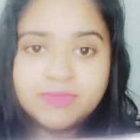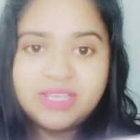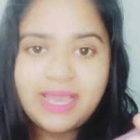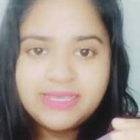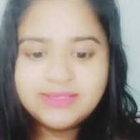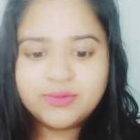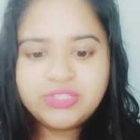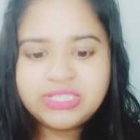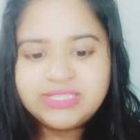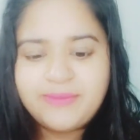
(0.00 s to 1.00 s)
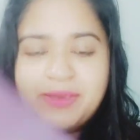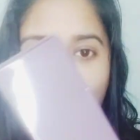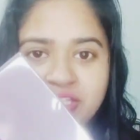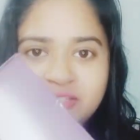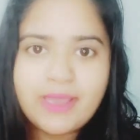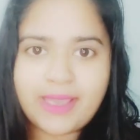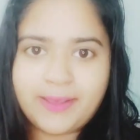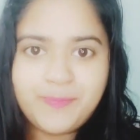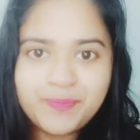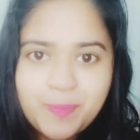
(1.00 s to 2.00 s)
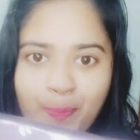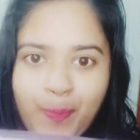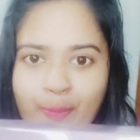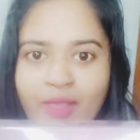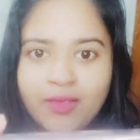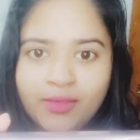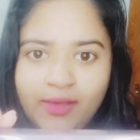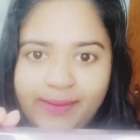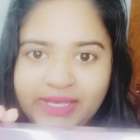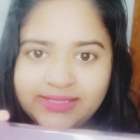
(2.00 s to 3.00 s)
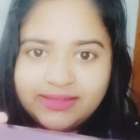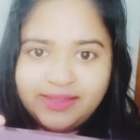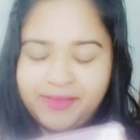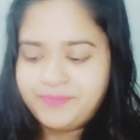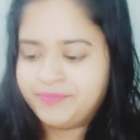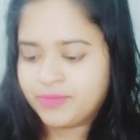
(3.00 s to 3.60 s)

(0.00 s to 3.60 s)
गाइस कुछ इस टाइप के बॉक्स में आए हैं आप देख सकते हैं